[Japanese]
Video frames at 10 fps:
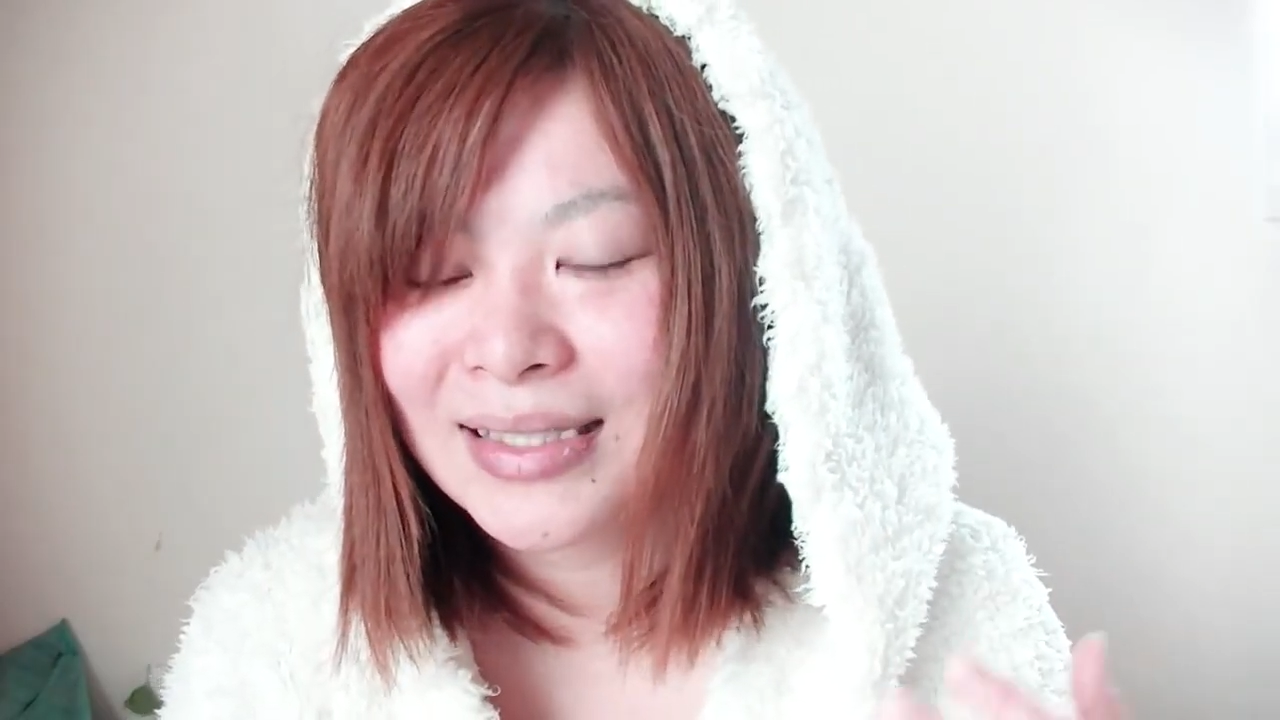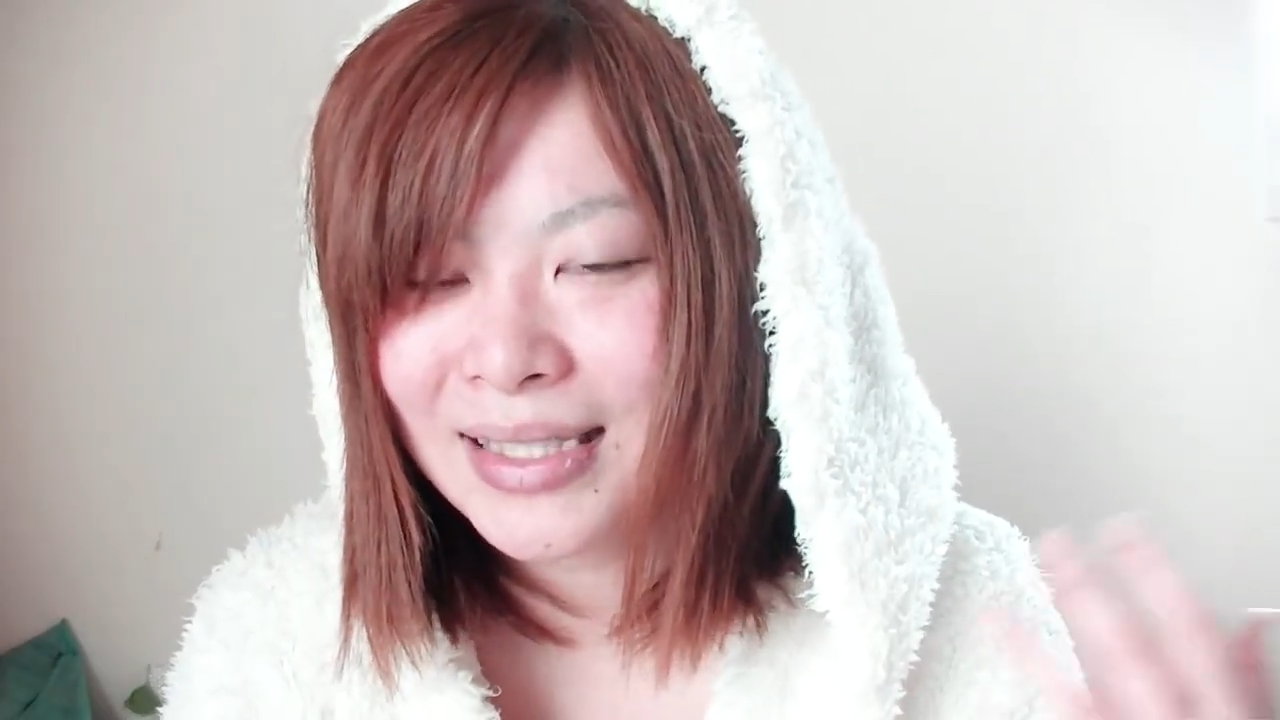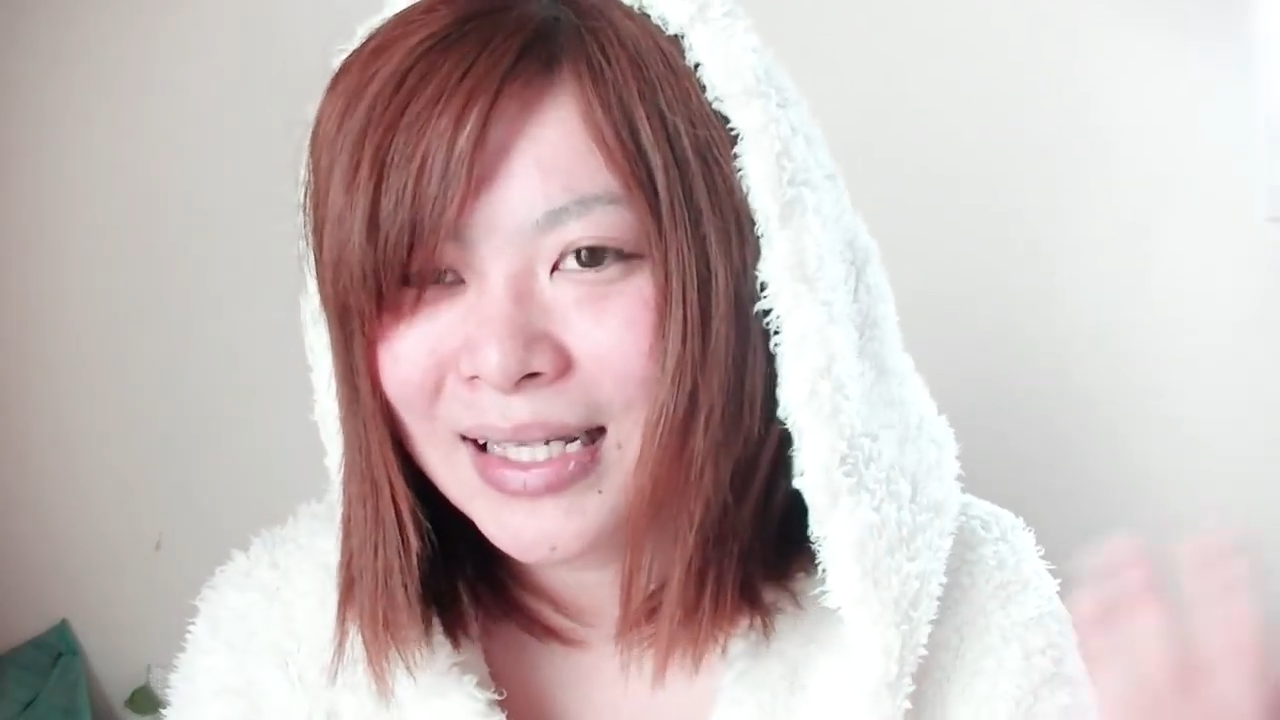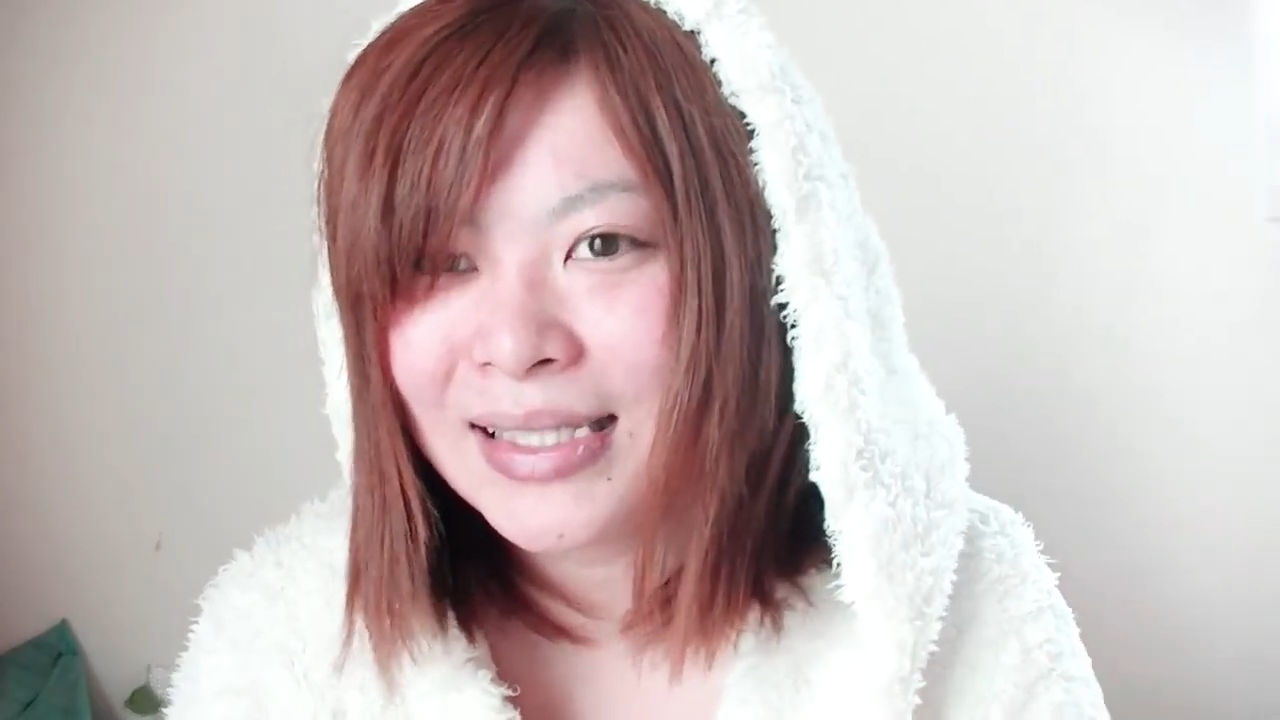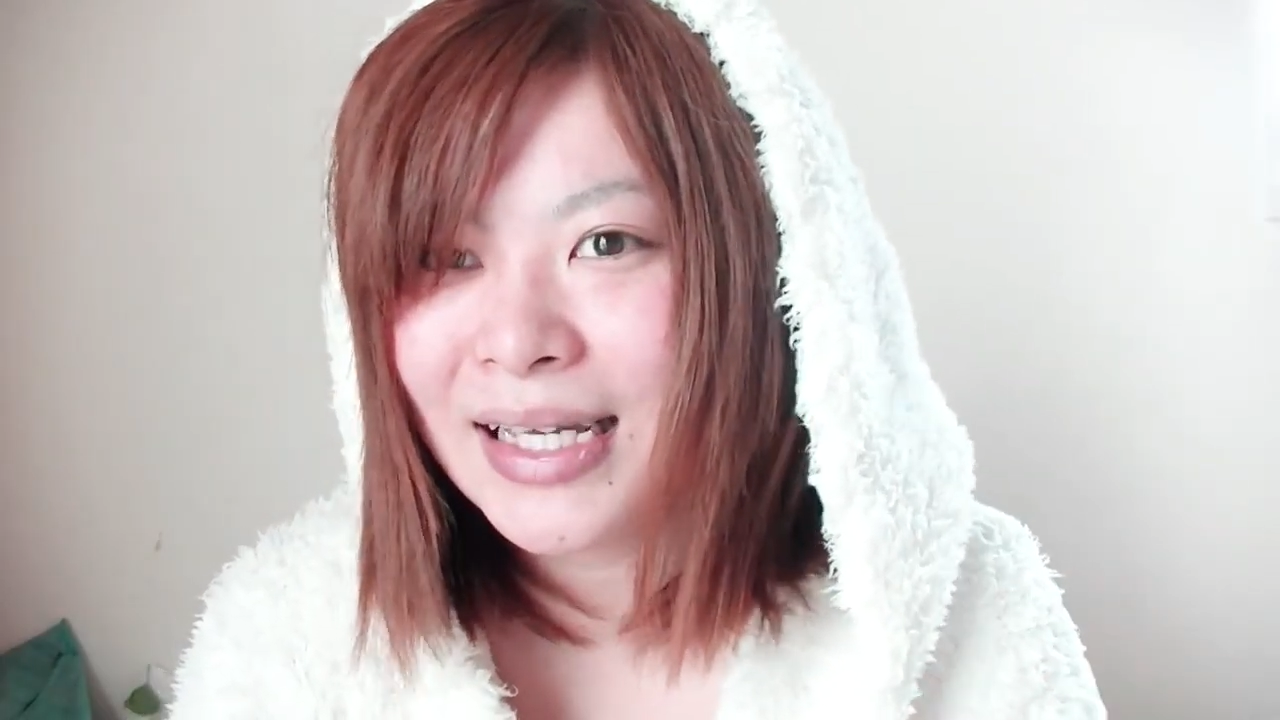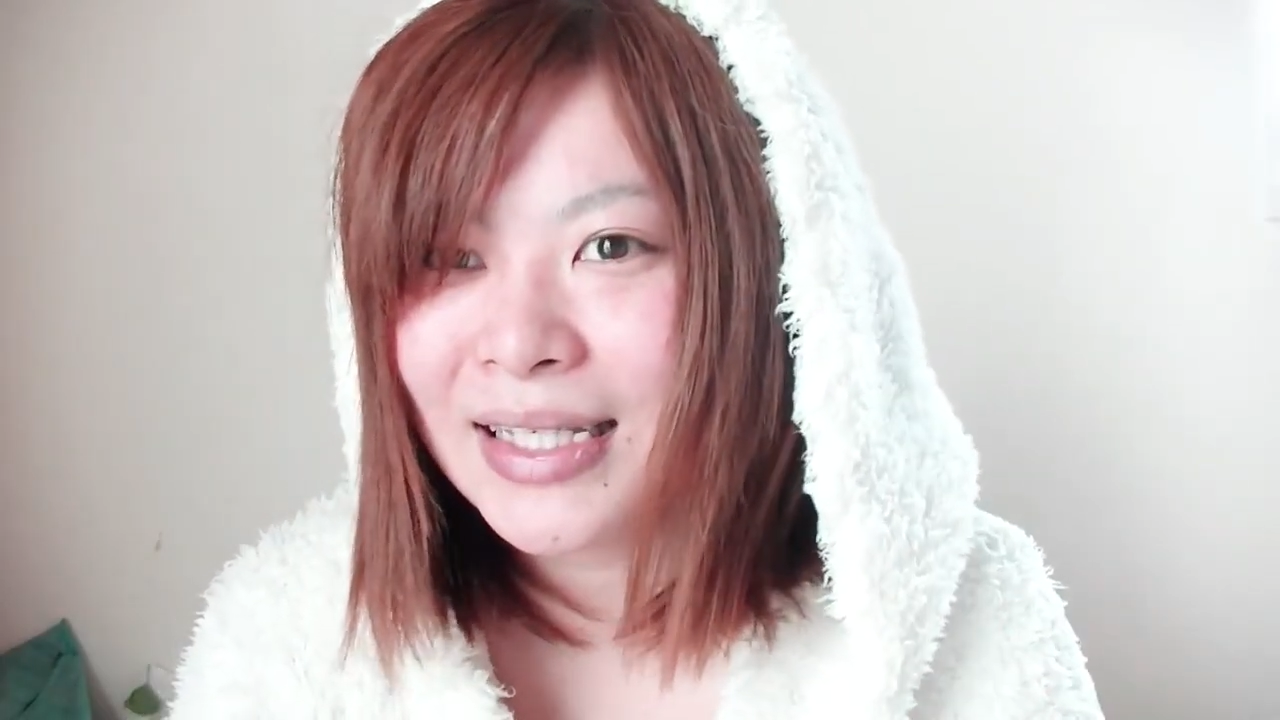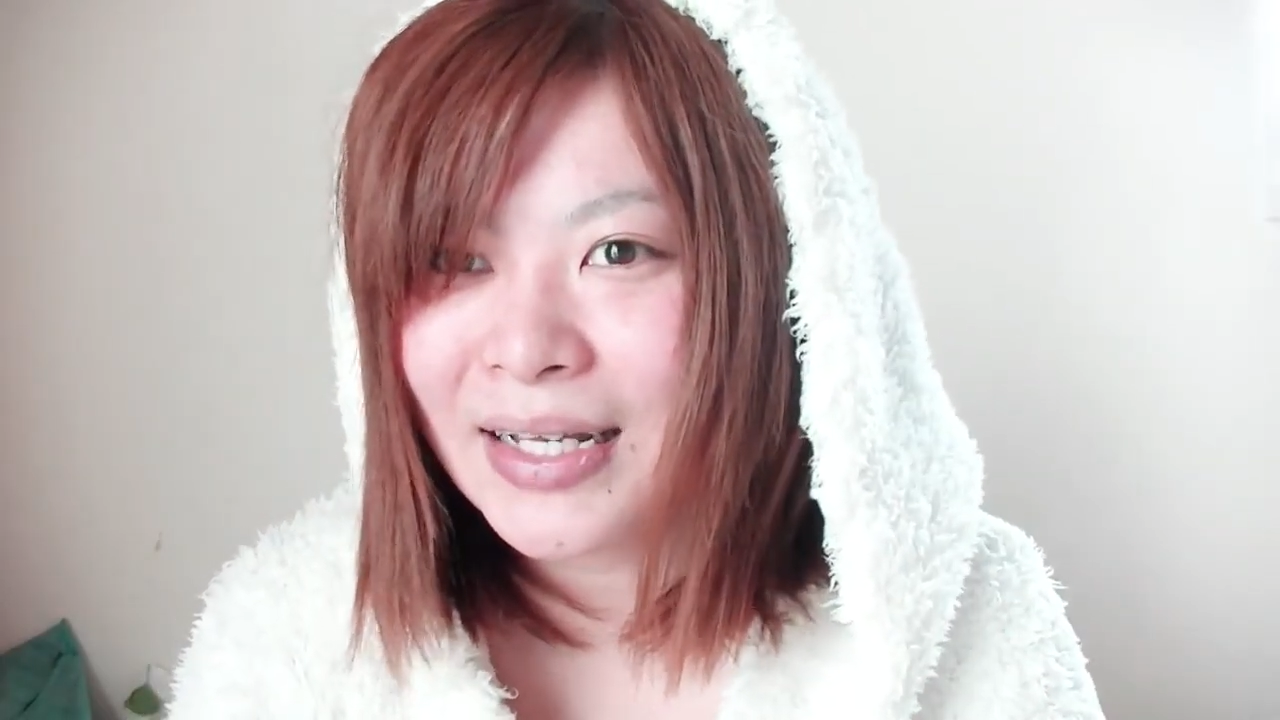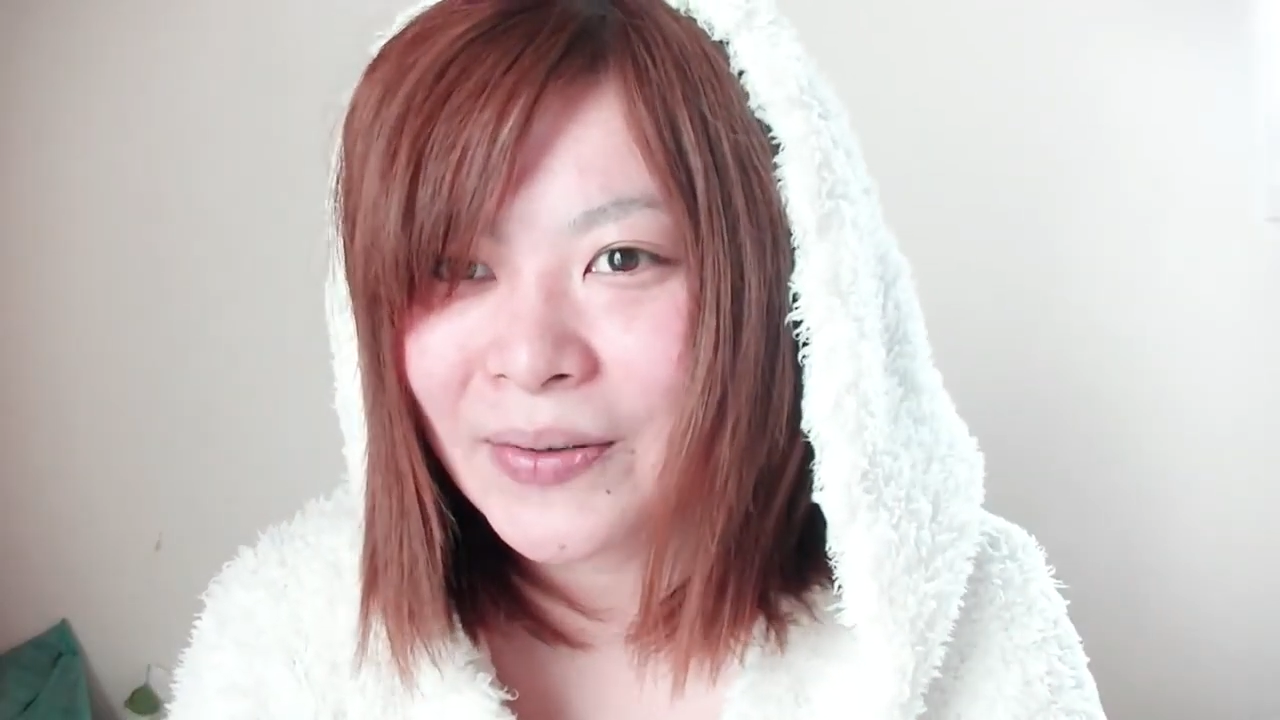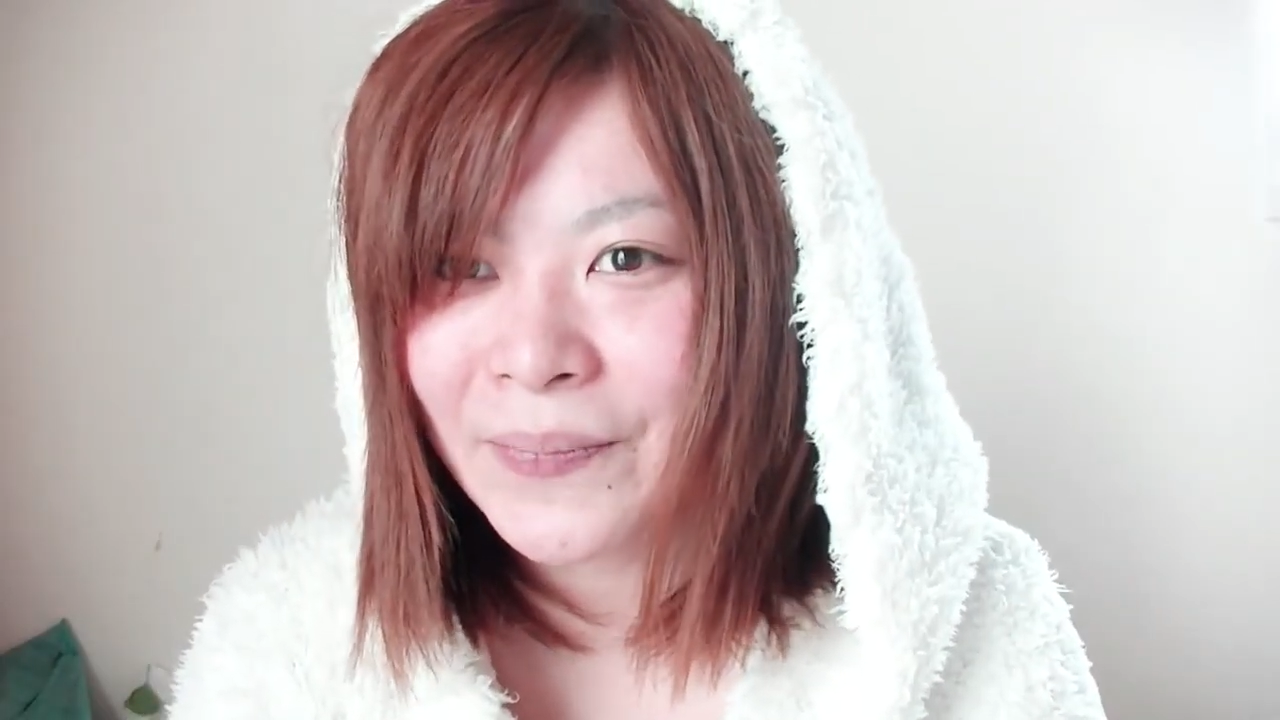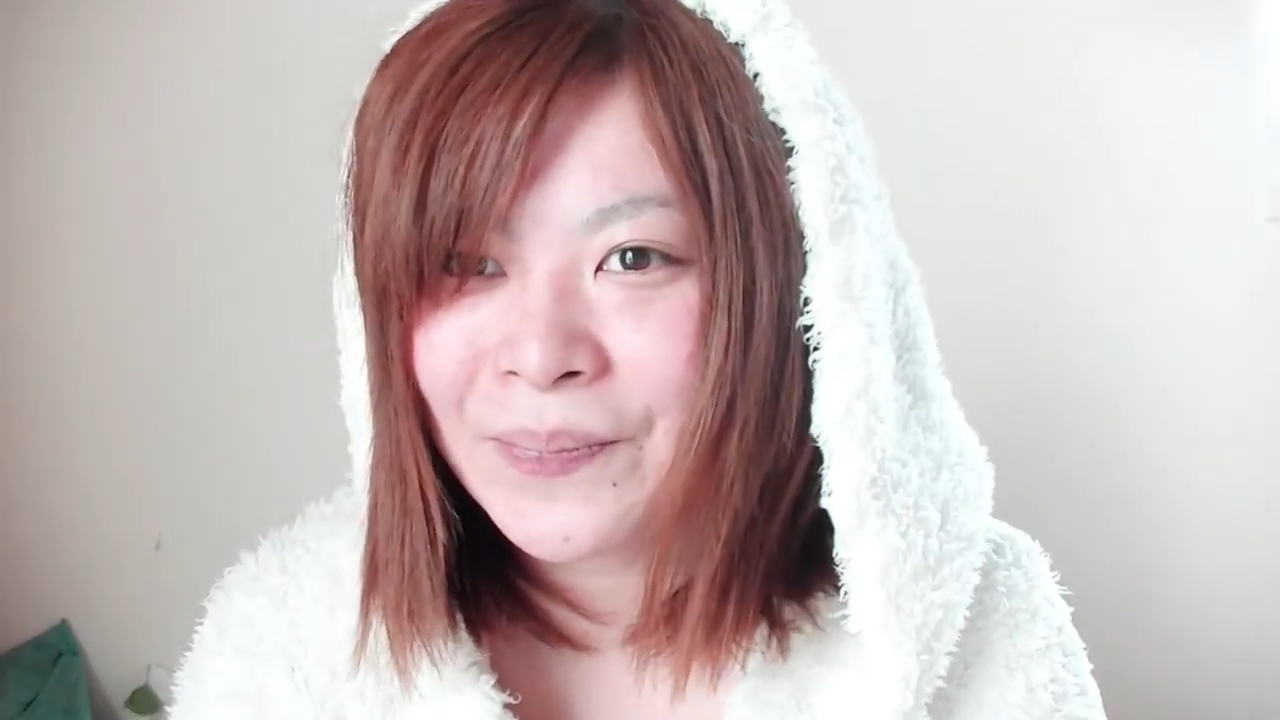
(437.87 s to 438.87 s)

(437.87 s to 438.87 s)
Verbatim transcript: 全然いないの